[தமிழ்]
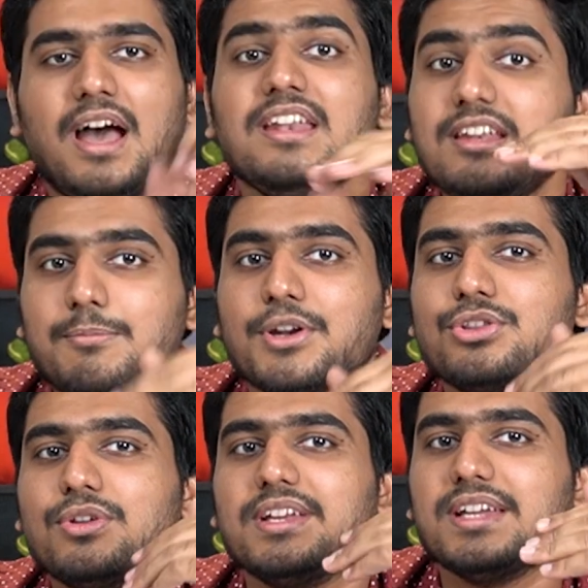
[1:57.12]
அண்ட் இந்த
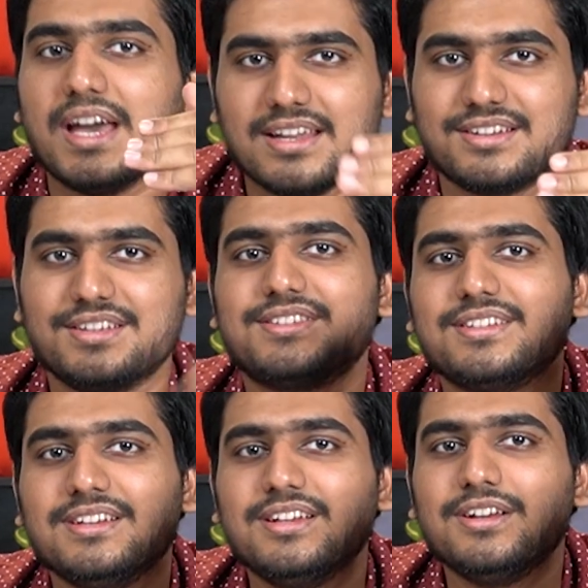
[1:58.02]
படத்தோட கேரக்டர்ஸ்
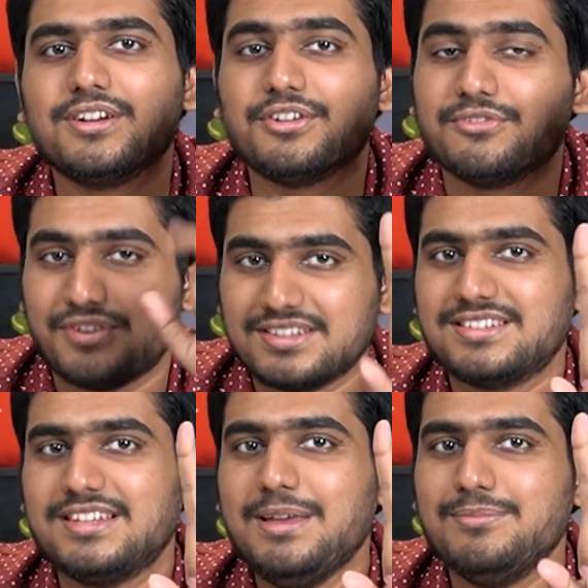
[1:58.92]

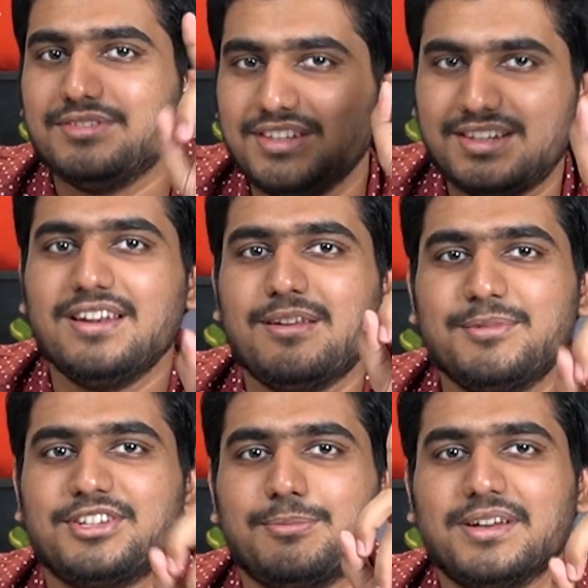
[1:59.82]
ஃபஸ்ட் டைம் ஜிட்டன்
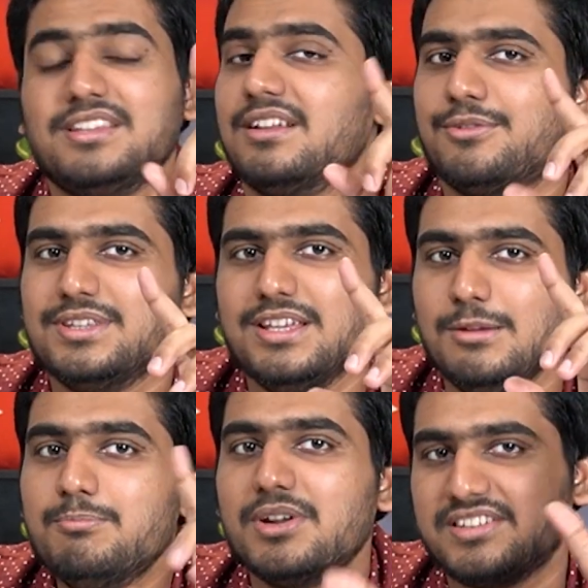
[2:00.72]
ரமேஷை பார்த்து நான் வந்து
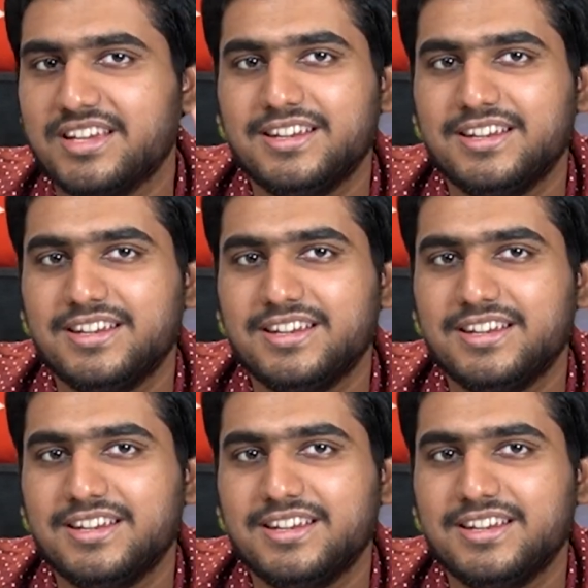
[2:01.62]
இம்ப்ரெஸ்